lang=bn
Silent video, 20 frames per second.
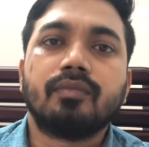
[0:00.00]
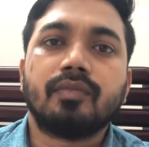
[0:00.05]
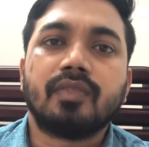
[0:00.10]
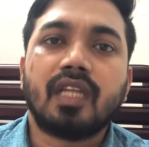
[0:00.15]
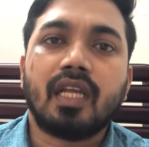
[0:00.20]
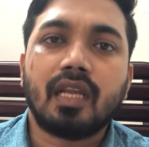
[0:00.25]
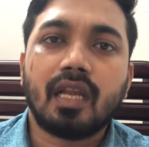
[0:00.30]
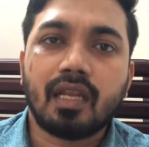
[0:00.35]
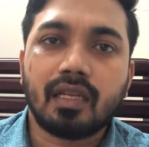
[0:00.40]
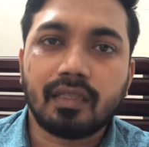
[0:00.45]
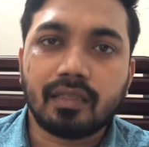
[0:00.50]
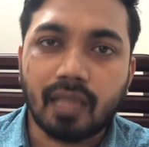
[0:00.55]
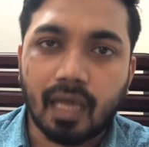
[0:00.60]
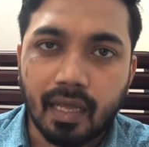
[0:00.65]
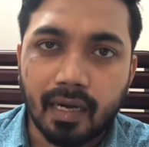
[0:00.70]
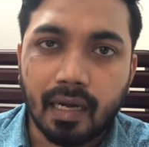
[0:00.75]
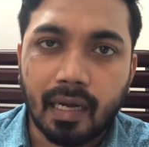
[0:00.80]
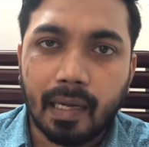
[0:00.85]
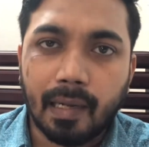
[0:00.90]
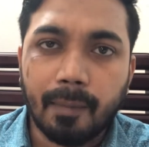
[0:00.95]
নানান
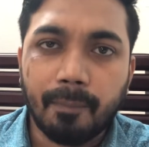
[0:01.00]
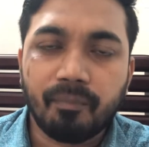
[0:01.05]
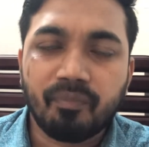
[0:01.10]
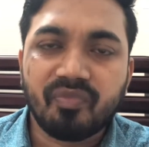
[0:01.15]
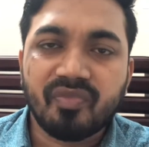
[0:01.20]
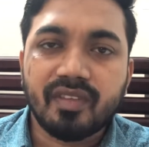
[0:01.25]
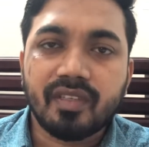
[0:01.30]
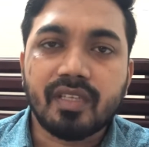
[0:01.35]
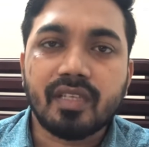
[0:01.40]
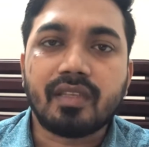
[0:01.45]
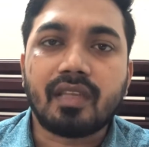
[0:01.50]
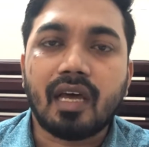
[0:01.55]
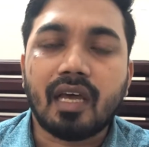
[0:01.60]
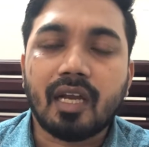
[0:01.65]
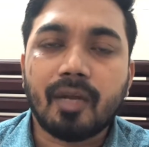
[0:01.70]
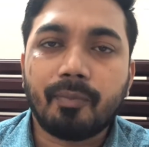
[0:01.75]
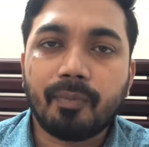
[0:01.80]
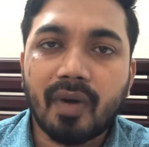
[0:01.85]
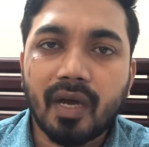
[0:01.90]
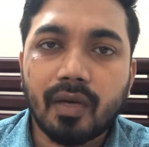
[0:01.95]
ধারা সে
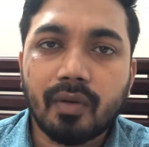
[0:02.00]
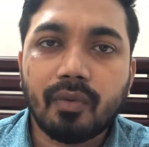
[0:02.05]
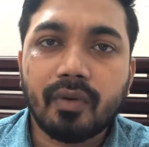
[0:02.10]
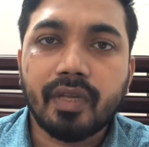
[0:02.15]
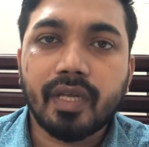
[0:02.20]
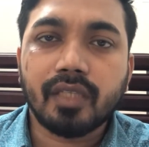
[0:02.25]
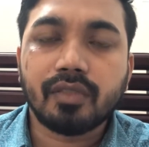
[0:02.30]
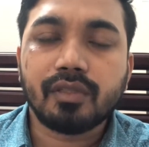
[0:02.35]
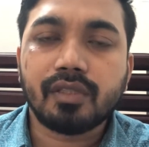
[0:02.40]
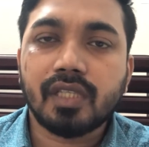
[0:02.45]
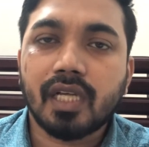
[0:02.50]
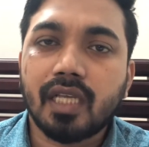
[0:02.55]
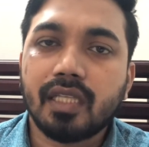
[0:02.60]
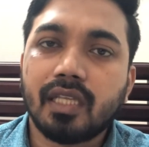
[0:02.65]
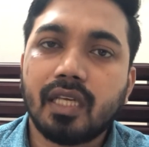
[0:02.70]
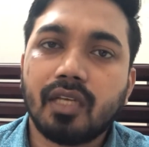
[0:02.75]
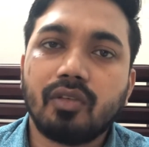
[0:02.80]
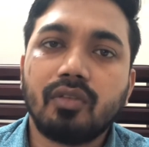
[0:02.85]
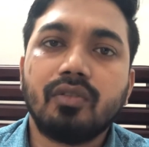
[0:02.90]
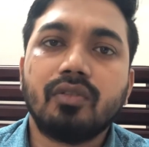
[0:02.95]
ধারা পার করে একজন
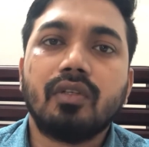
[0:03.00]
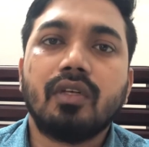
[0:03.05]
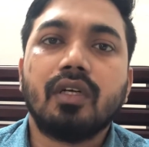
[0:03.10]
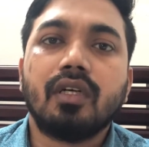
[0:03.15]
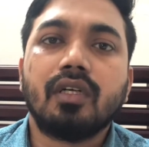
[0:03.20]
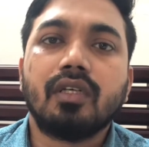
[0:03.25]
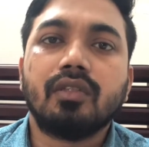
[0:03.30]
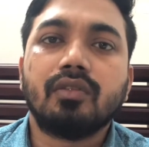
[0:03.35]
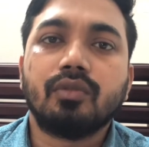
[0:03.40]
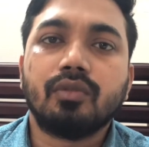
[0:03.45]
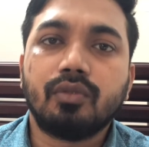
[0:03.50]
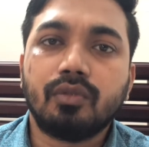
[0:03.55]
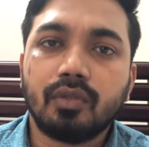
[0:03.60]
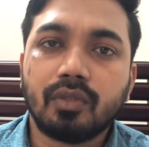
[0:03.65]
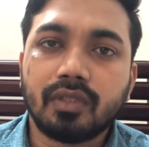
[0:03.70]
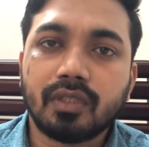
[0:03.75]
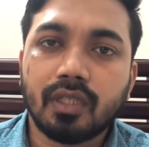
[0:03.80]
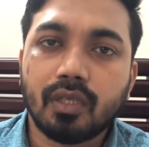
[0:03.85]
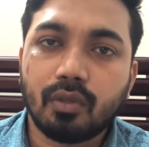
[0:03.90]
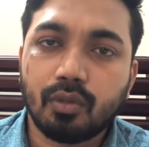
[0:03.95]
সাধারণ
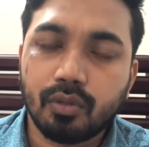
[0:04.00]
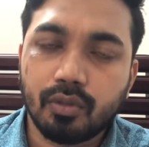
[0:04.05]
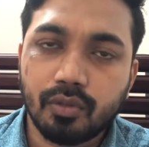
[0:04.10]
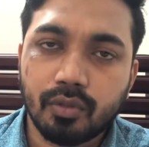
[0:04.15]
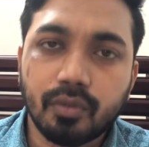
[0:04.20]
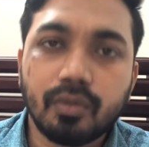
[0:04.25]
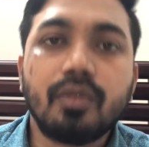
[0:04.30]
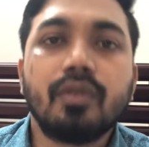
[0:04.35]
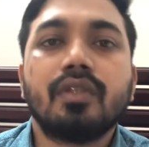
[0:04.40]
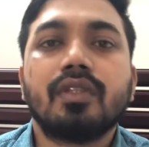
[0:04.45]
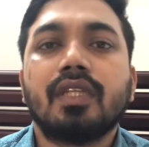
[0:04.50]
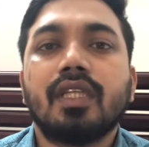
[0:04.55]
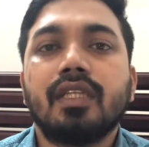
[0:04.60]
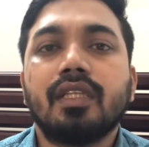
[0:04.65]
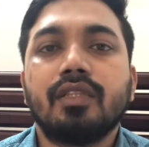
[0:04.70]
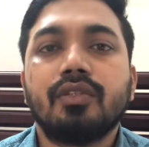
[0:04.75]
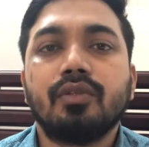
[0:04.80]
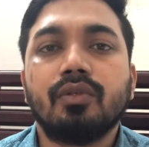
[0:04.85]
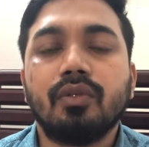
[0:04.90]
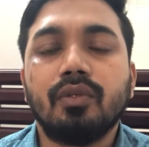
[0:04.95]
উদ্যোক্তা ক্ষুদ্র
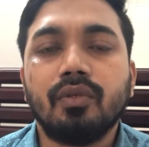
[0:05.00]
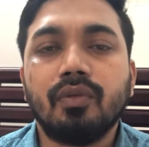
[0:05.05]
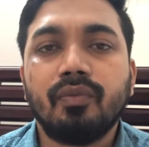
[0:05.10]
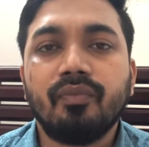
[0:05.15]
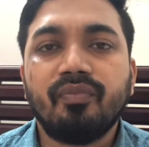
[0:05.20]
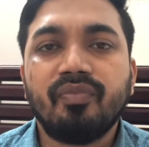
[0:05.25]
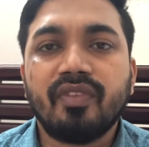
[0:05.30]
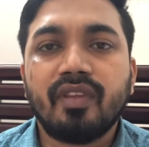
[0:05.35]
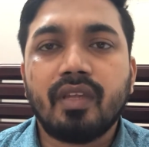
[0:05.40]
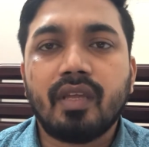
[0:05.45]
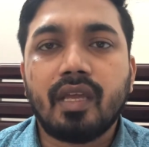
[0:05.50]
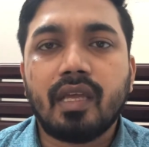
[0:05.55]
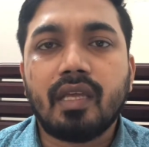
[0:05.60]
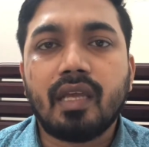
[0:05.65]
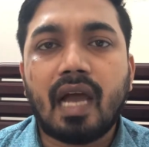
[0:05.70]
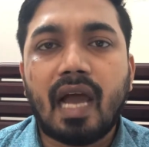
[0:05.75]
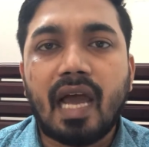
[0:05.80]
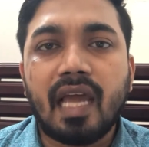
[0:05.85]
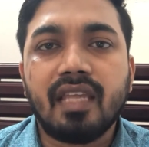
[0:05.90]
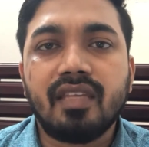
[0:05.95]
উদ্যোক্তাদের জন্য এই
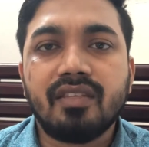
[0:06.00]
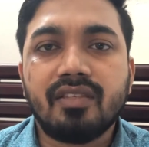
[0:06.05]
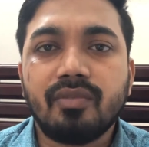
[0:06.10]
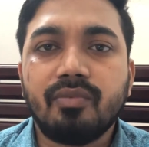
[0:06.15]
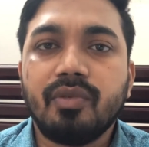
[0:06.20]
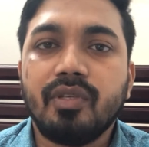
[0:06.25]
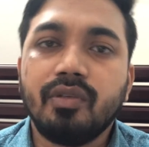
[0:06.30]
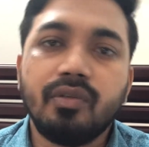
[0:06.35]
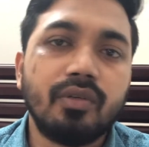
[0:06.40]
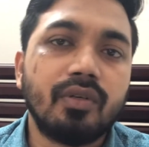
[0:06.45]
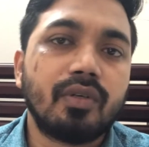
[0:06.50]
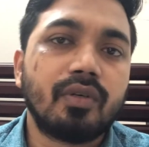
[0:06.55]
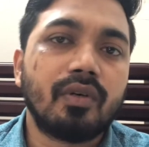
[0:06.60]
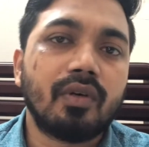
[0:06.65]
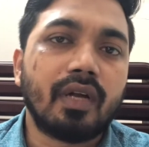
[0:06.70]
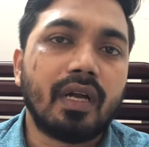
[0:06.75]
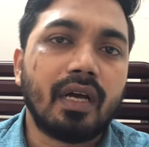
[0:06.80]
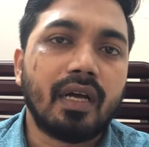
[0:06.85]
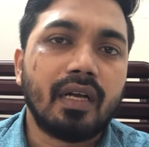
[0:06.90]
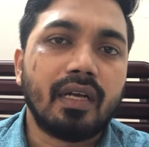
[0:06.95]
আইনজীবী নিয়োগ
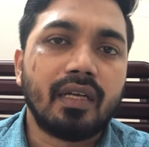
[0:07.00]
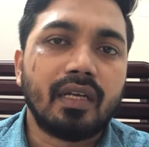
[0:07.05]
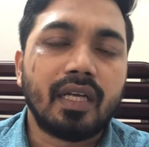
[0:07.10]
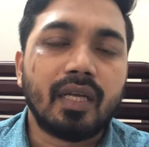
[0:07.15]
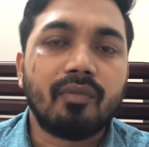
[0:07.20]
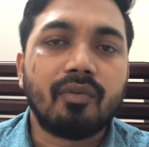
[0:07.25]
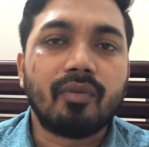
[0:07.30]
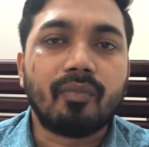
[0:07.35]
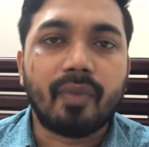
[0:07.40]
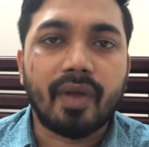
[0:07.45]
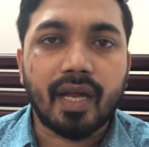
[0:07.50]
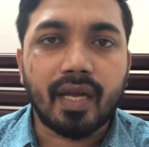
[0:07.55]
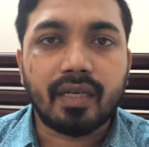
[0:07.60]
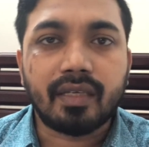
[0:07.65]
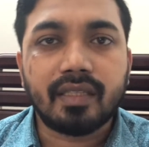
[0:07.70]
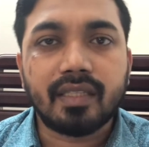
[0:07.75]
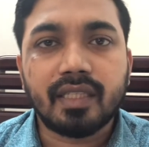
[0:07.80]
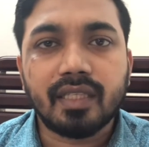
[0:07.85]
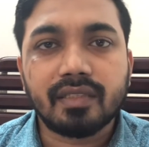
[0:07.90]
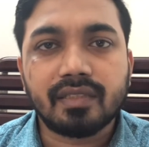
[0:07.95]
করা এবং ভ্যাট
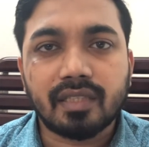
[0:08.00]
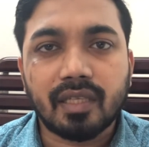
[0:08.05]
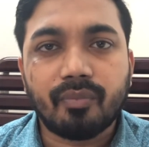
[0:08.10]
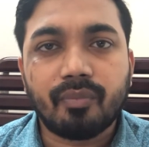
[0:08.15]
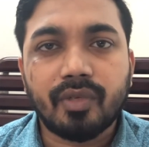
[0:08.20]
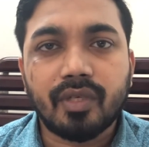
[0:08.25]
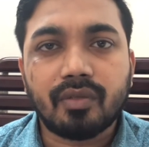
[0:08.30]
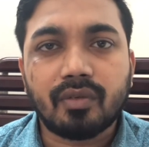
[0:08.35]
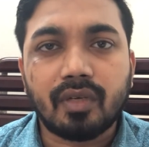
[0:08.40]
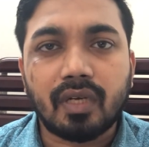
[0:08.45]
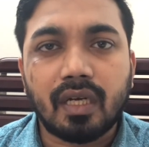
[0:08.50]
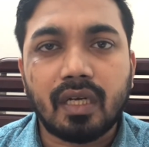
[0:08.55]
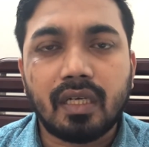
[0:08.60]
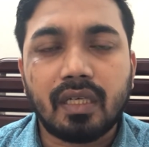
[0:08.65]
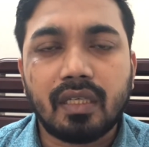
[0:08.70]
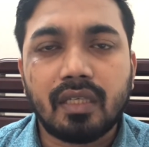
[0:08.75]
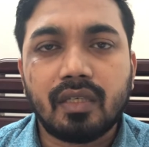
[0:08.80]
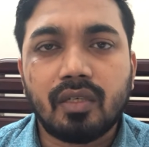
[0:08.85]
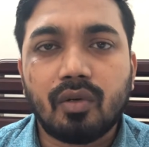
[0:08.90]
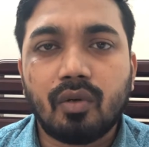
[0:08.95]
রিটার্ন সাবমিট করা
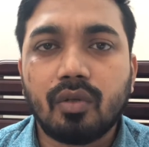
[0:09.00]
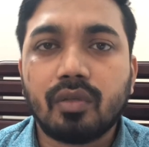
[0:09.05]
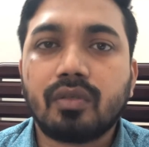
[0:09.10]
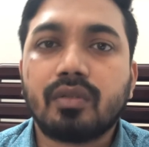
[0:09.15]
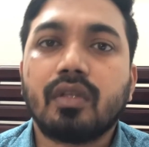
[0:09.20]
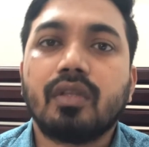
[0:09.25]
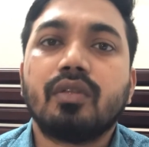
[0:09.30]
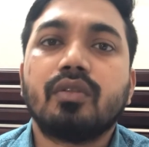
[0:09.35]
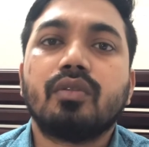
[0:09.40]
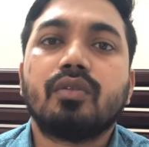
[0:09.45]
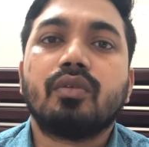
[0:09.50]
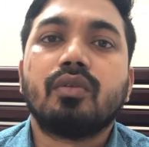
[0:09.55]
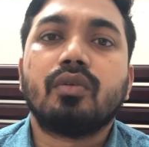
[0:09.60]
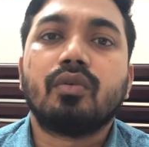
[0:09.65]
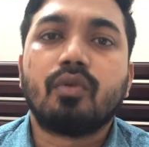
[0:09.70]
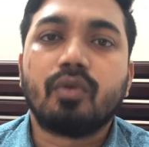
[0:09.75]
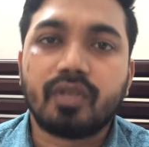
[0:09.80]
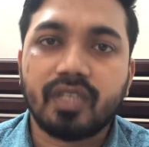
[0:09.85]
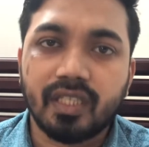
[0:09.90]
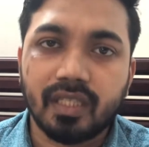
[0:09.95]
অত্যন্ত
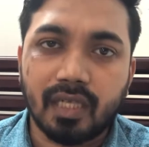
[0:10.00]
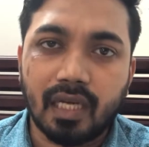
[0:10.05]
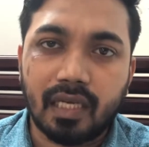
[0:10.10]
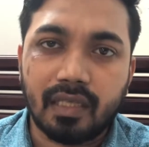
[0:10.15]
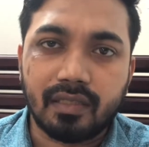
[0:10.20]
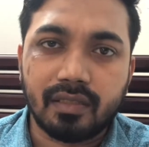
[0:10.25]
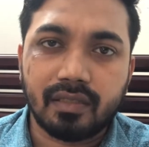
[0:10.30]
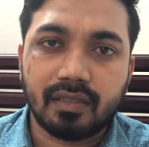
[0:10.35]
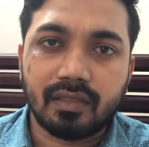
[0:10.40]
কঠিন কাজ